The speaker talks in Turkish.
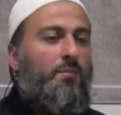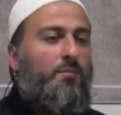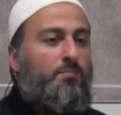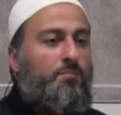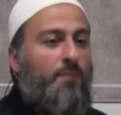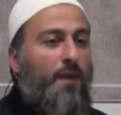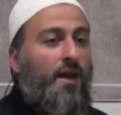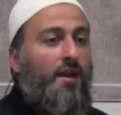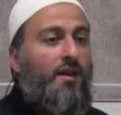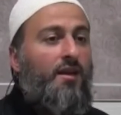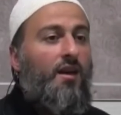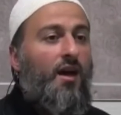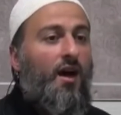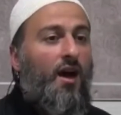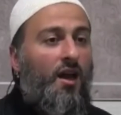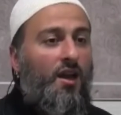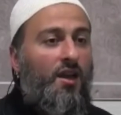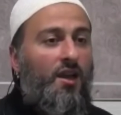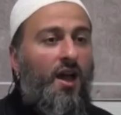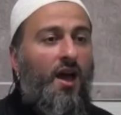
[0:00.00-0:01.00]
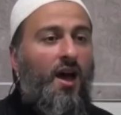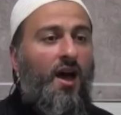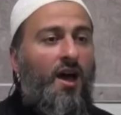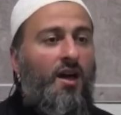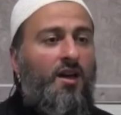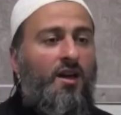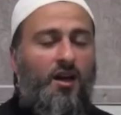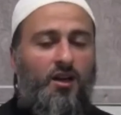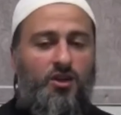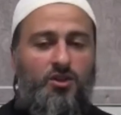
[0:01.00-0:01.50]
ben
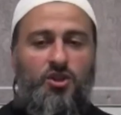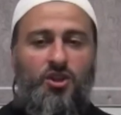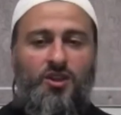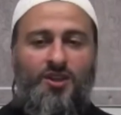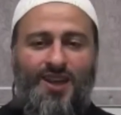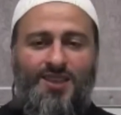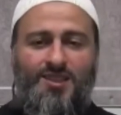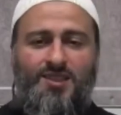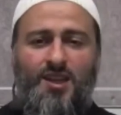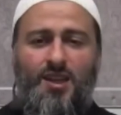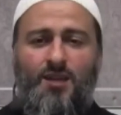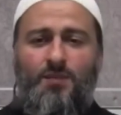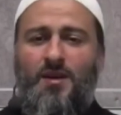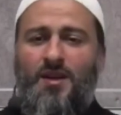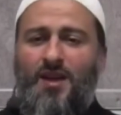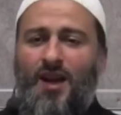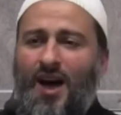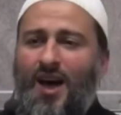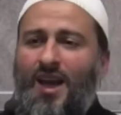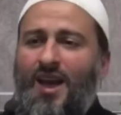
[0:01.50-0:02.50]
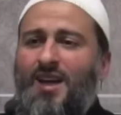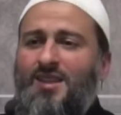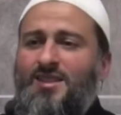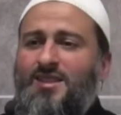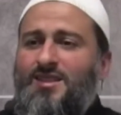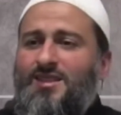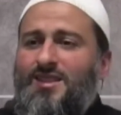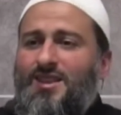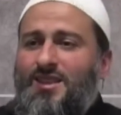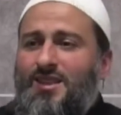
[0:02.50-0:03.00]
Allah'a karşı nasıl bir
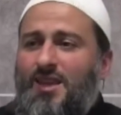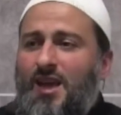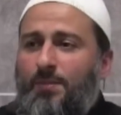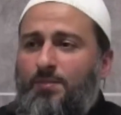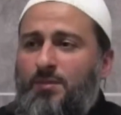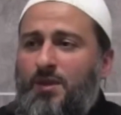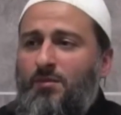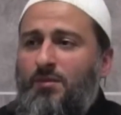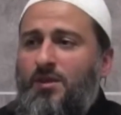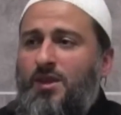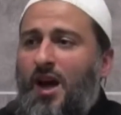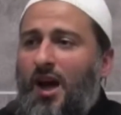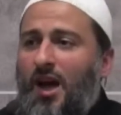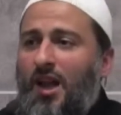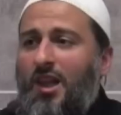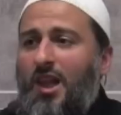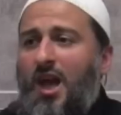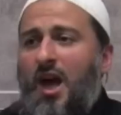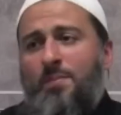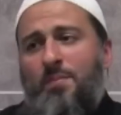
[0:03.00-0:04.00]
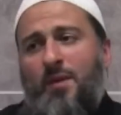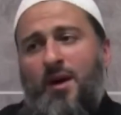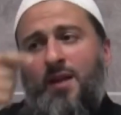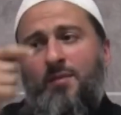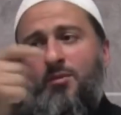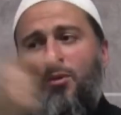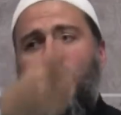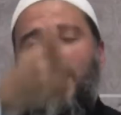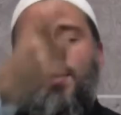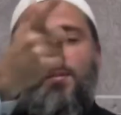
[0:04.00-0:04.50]
hayasızlık yaptım ki Allah
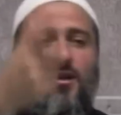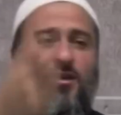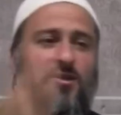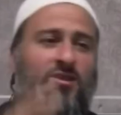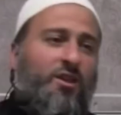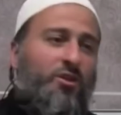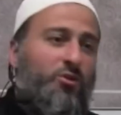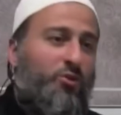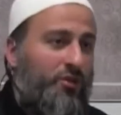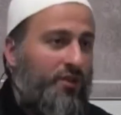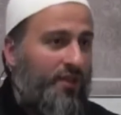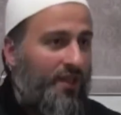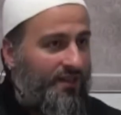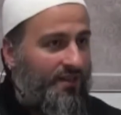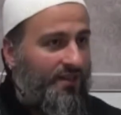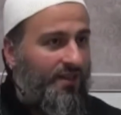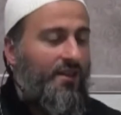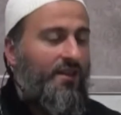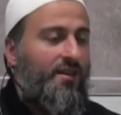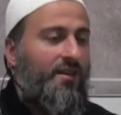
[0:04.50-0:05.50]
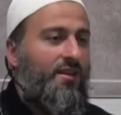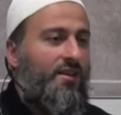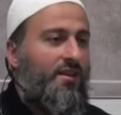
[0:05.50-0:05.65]
bana böyle birisini gönderdi.